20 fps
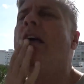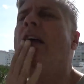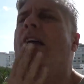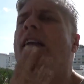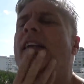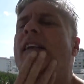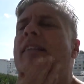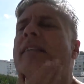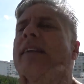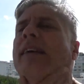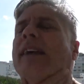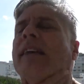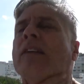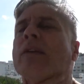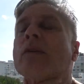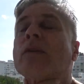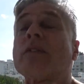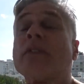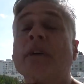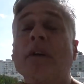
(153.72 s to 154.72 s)
Y recién
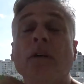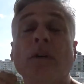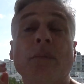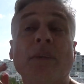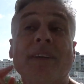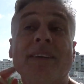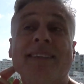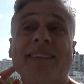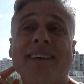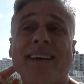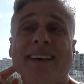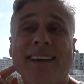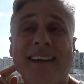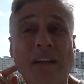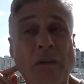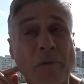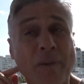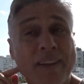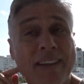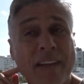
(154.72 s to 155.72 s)
entonces comienza
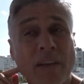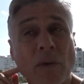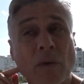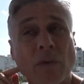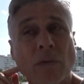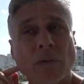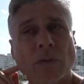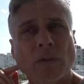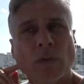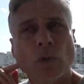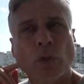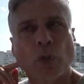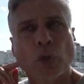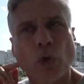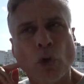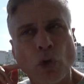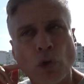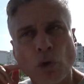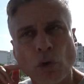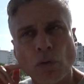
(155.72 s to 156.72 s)
el video.
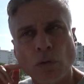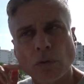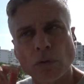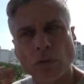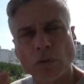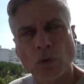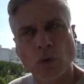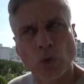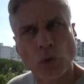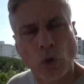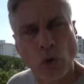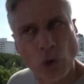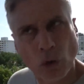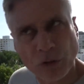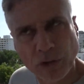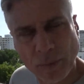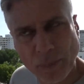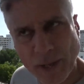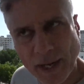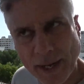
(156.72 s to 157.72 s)
Todo, todo
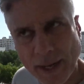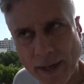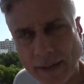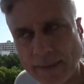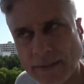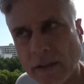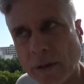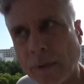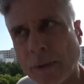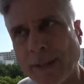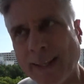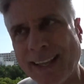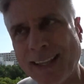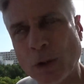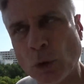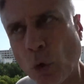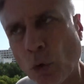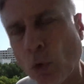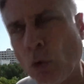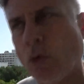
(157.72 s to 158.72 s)
se paga en esta vida,
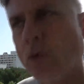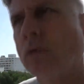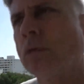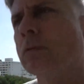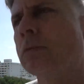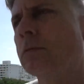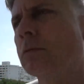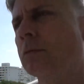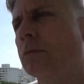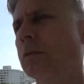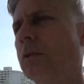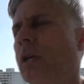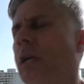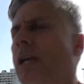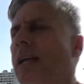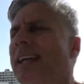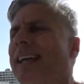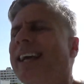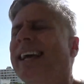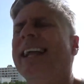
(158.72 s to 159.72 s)
todo.
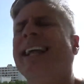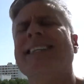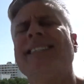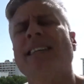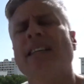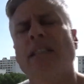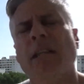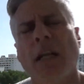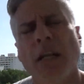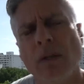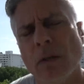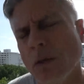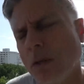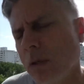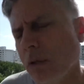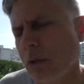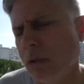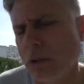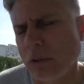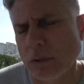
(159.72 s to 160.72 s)
Gracias a Dios,
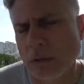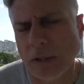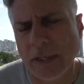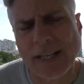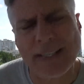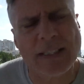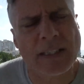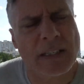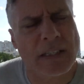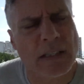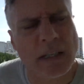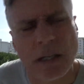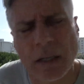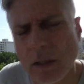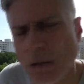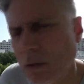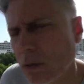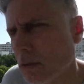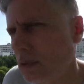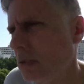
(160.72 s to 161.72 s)
loco, gracias a
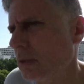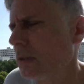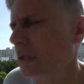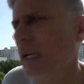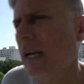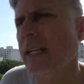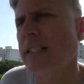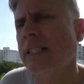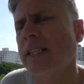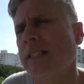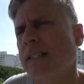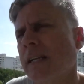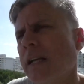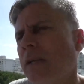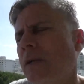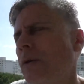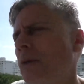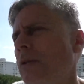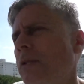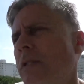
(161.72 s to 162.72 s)
Dios, gracias a
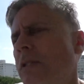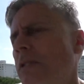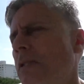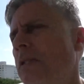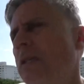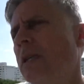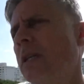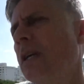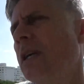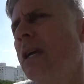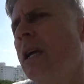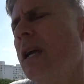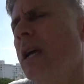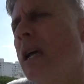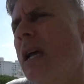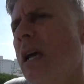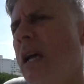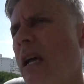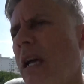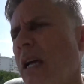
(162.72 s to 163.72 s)
Dios.
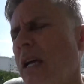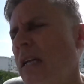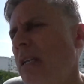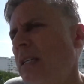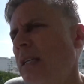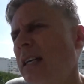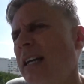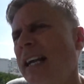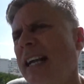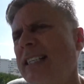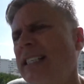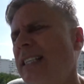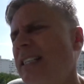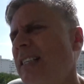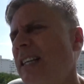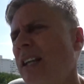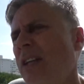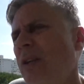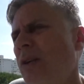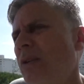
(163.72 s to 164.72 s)

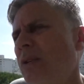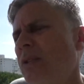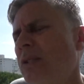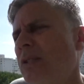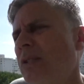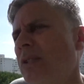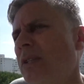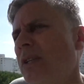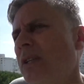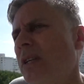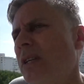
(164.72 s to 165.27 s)
Gracias a Dios.